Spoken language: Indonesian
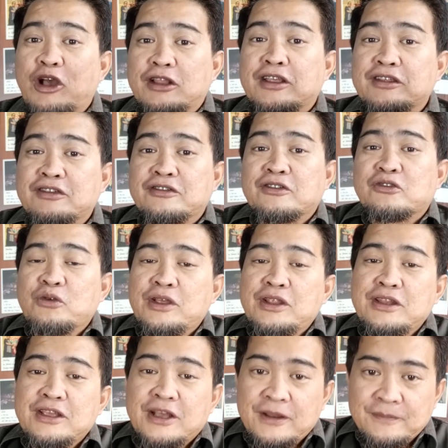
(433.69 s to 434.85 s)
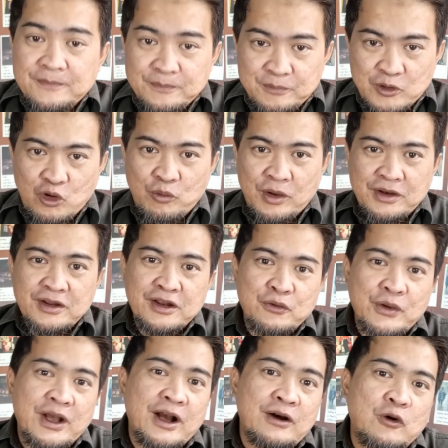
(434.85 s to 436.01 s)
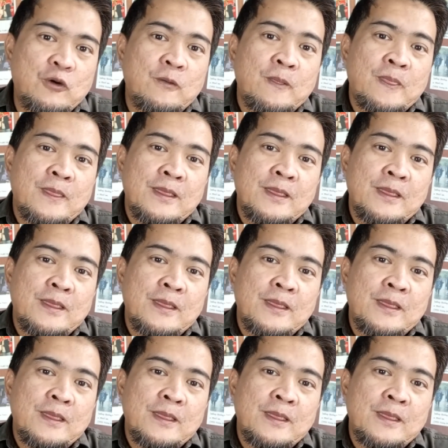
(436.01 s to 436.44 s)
katanya sesuai dengan pedoman dari WHO.